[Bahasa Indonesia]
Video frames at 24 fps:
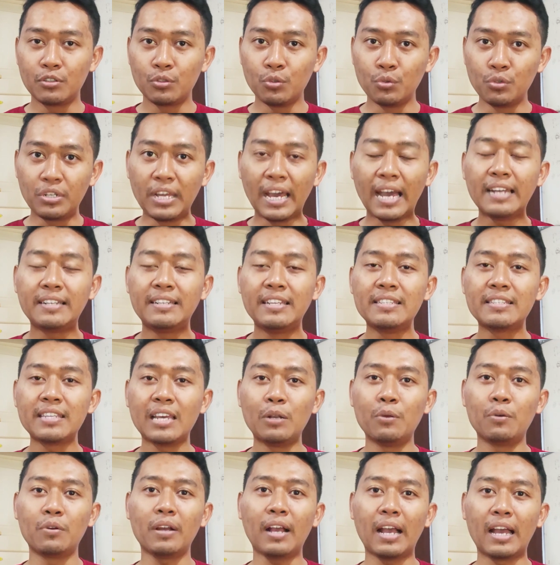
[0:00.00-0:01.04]
sudah
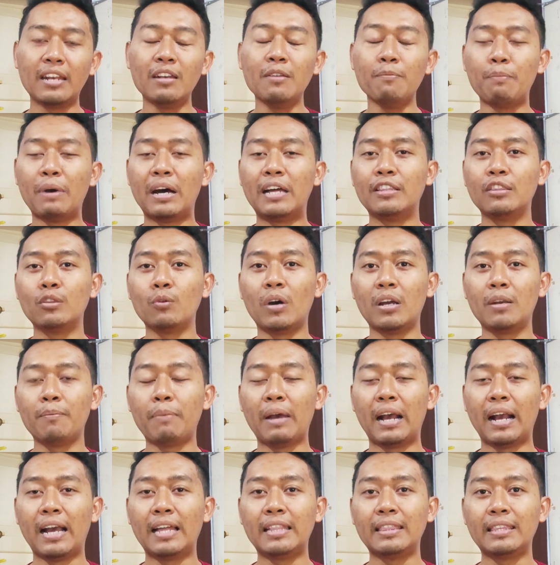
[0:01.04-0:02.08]
disalurkan bantuan
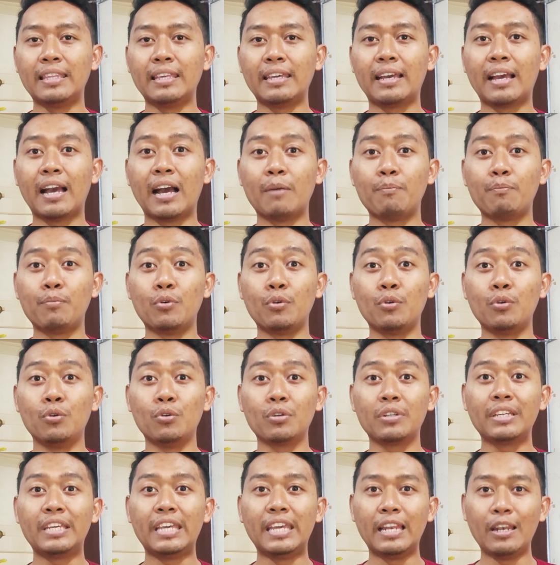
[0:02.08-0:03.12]
pangan
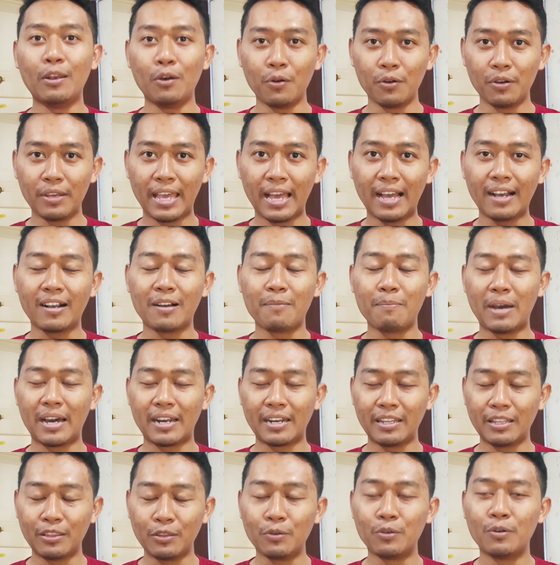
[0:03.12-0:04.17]
30 kilo ya
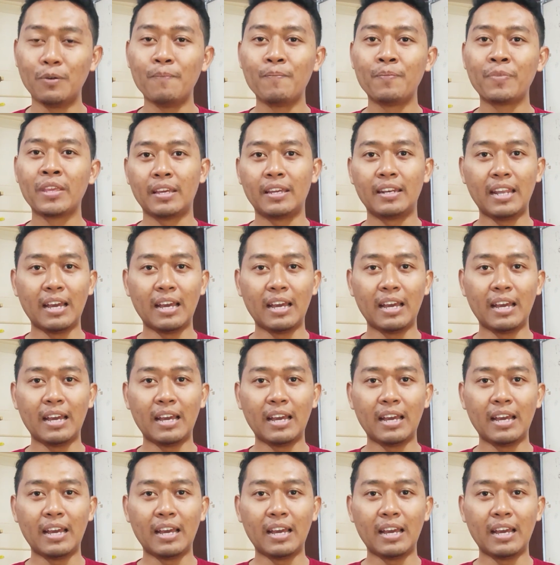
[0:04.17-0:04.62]
kemarin itu.